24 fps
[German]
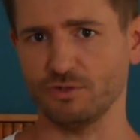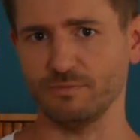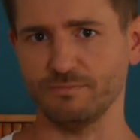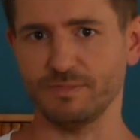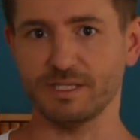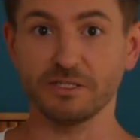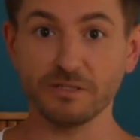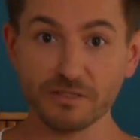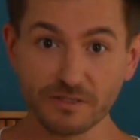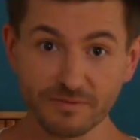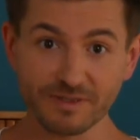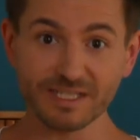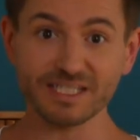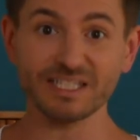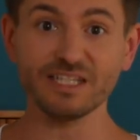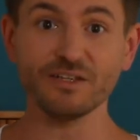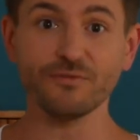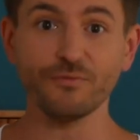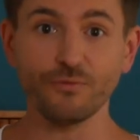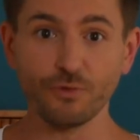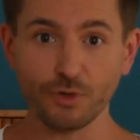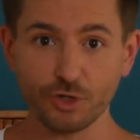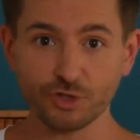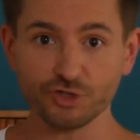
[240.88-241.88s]
beziehungsweise die
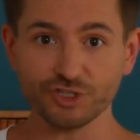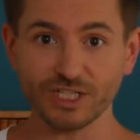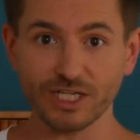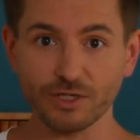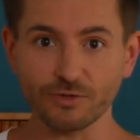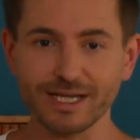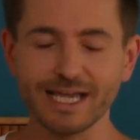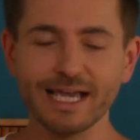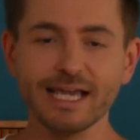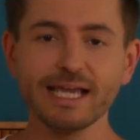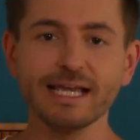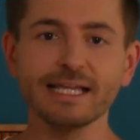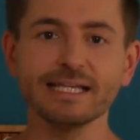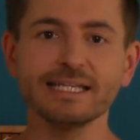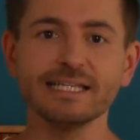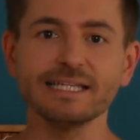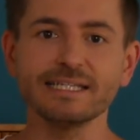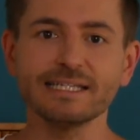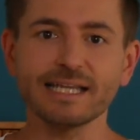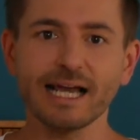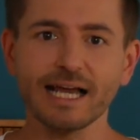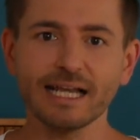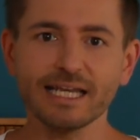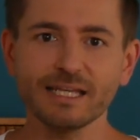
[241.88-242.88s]
Vorstellung, die
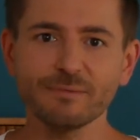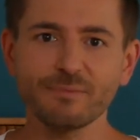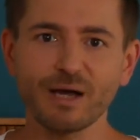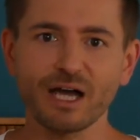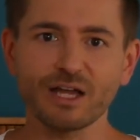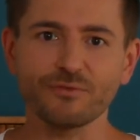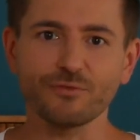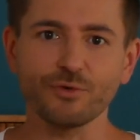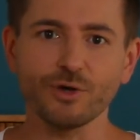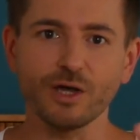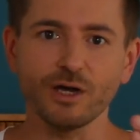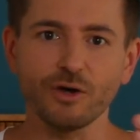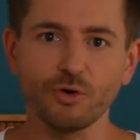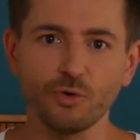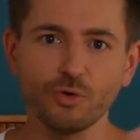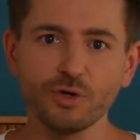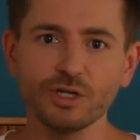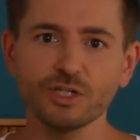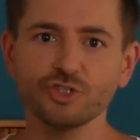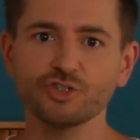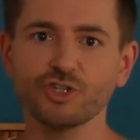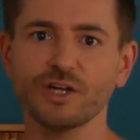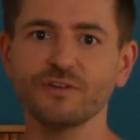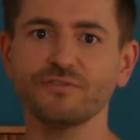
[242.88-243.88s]
Taliban für
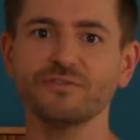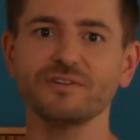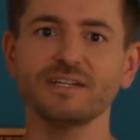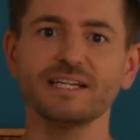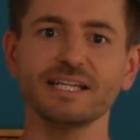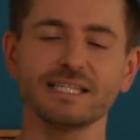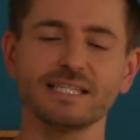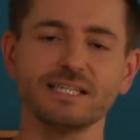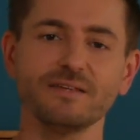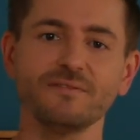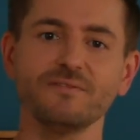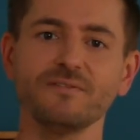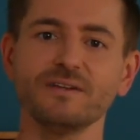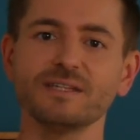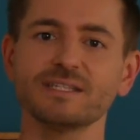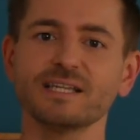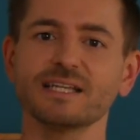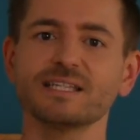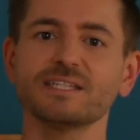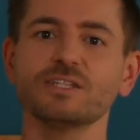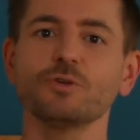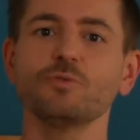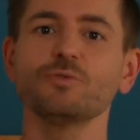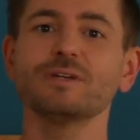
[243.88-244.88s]
Errungenschaften der
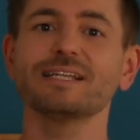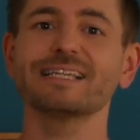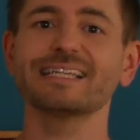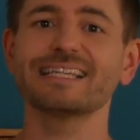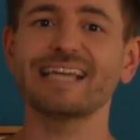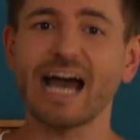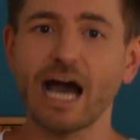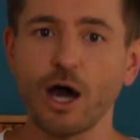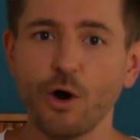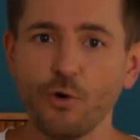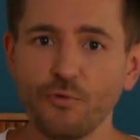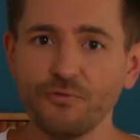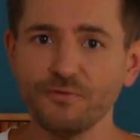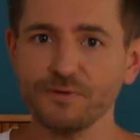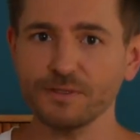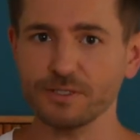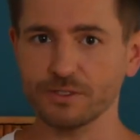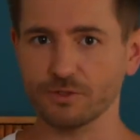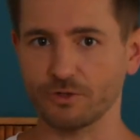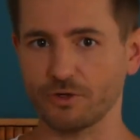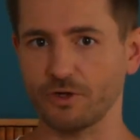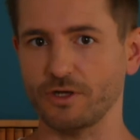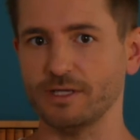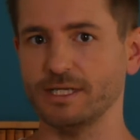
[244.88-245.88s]
Zivilisation kaufen
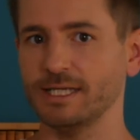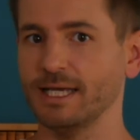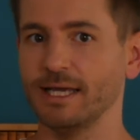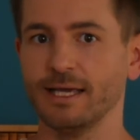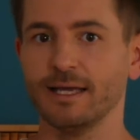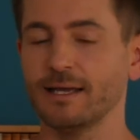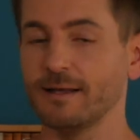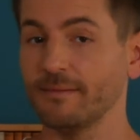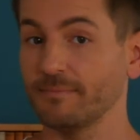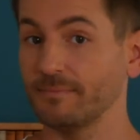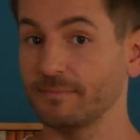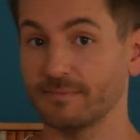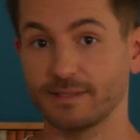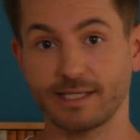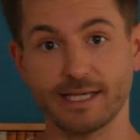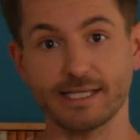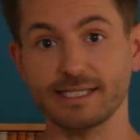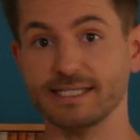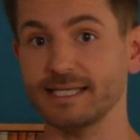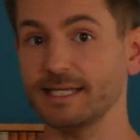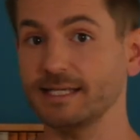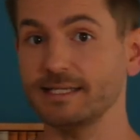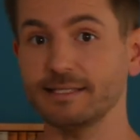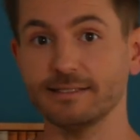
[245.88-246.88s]
zu können,
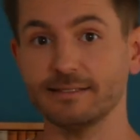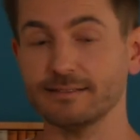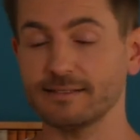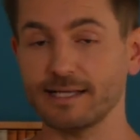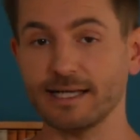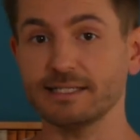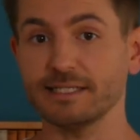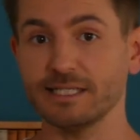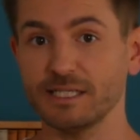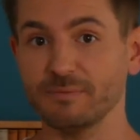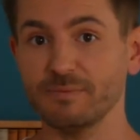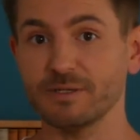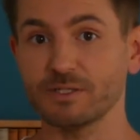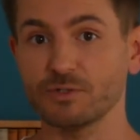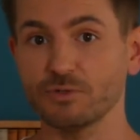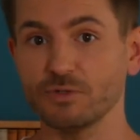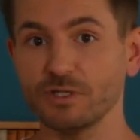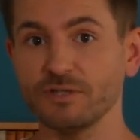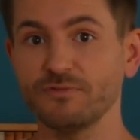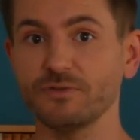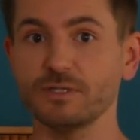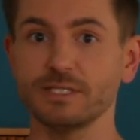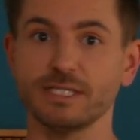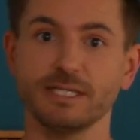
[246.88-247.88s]
ganz ehrlich, das halte ich
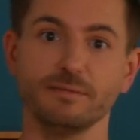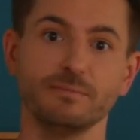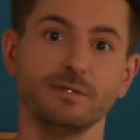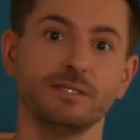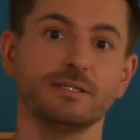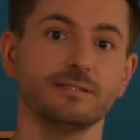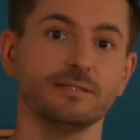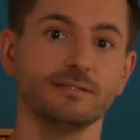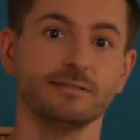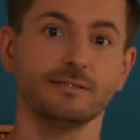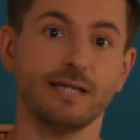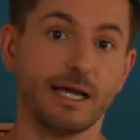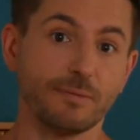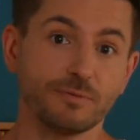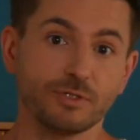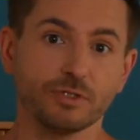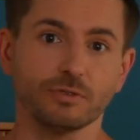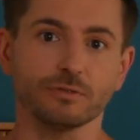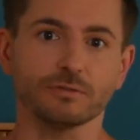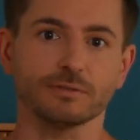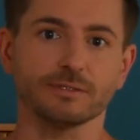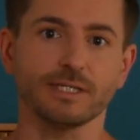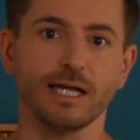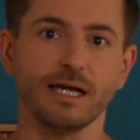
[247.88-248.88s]
persönlich für ziemlich äh,
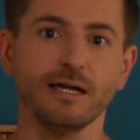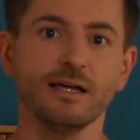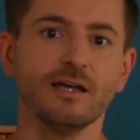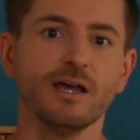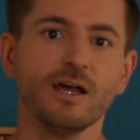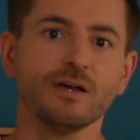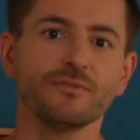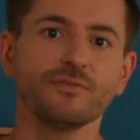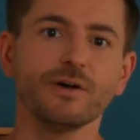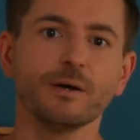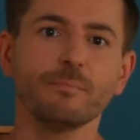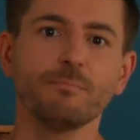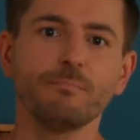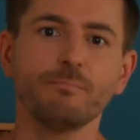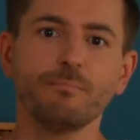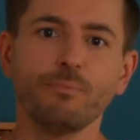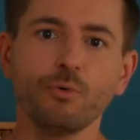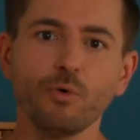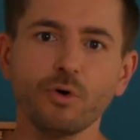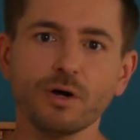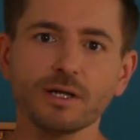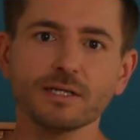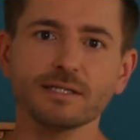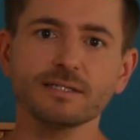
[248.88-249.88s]
absurd. Ja?
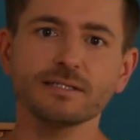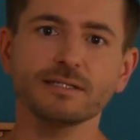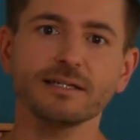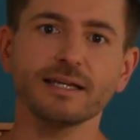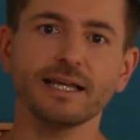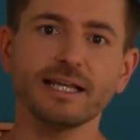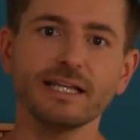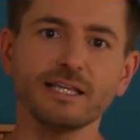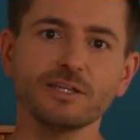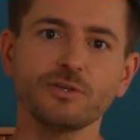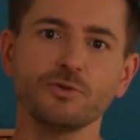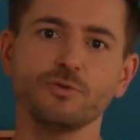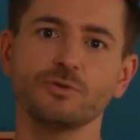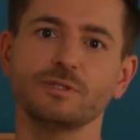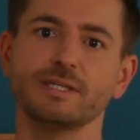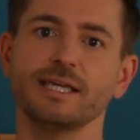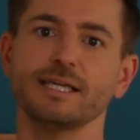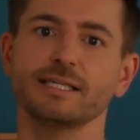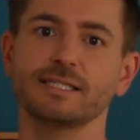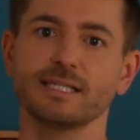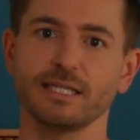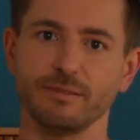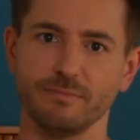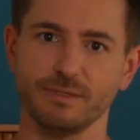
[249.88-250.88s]
Verbohrte religiöse
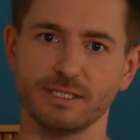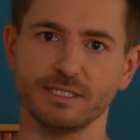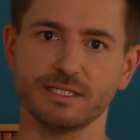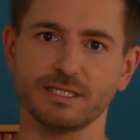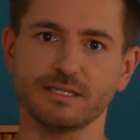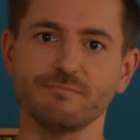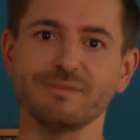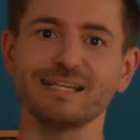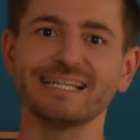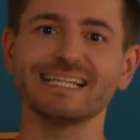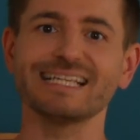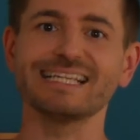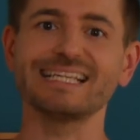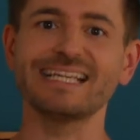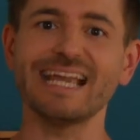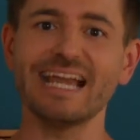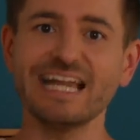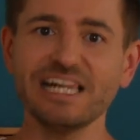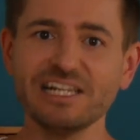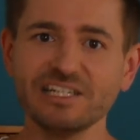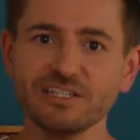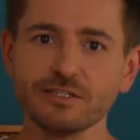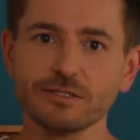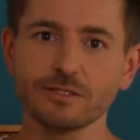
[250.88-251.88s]
Extremisten mit
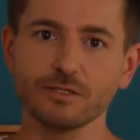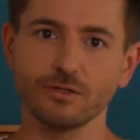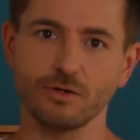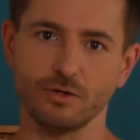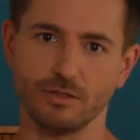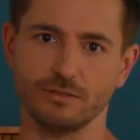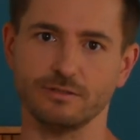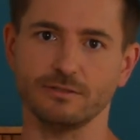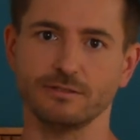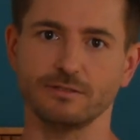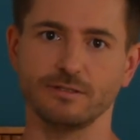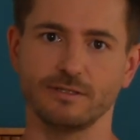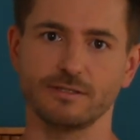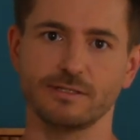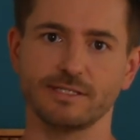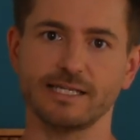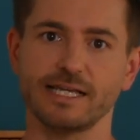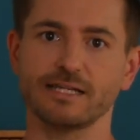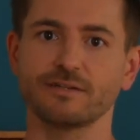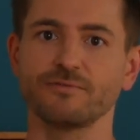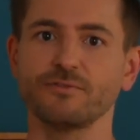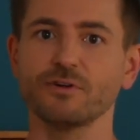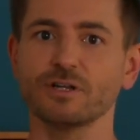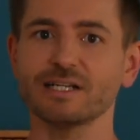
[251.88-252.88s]
Geld zu locken
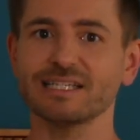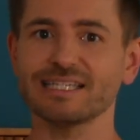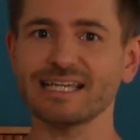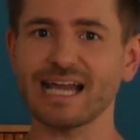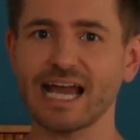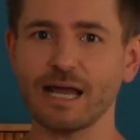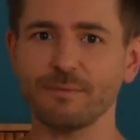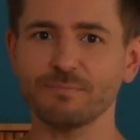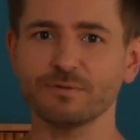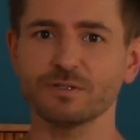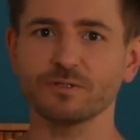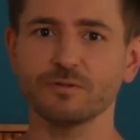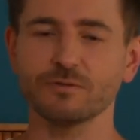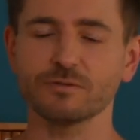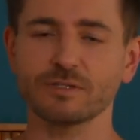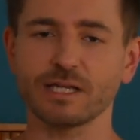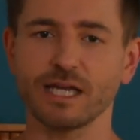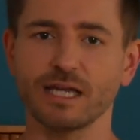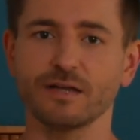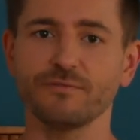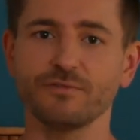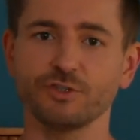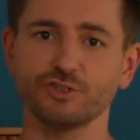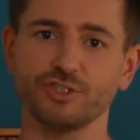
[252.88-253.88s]
zeigt wirklich absolut
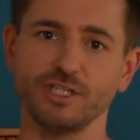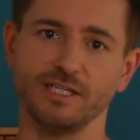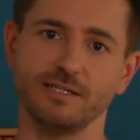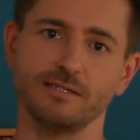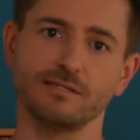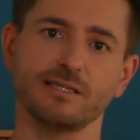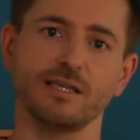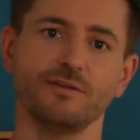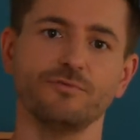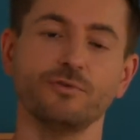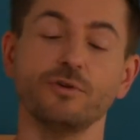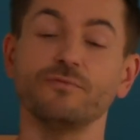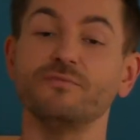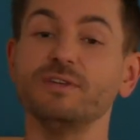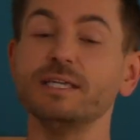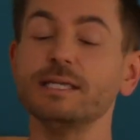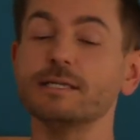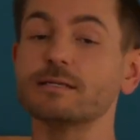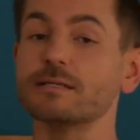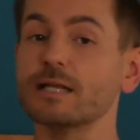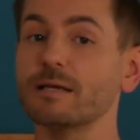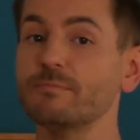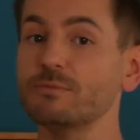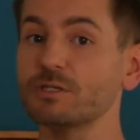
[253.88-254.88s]
kein Verständnis dafür, wie
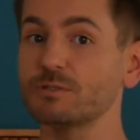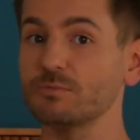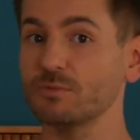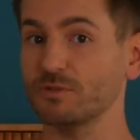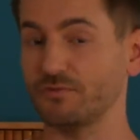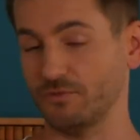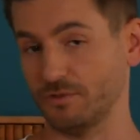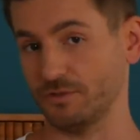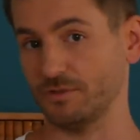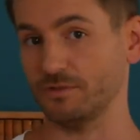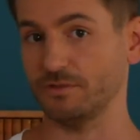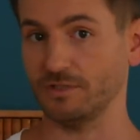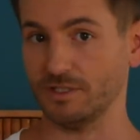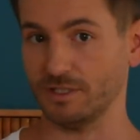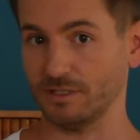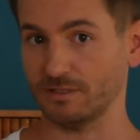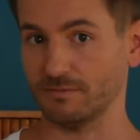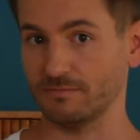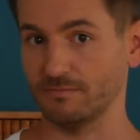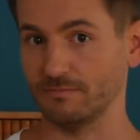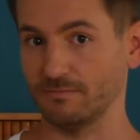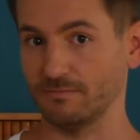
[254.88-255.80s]
Islamismus funktioniert.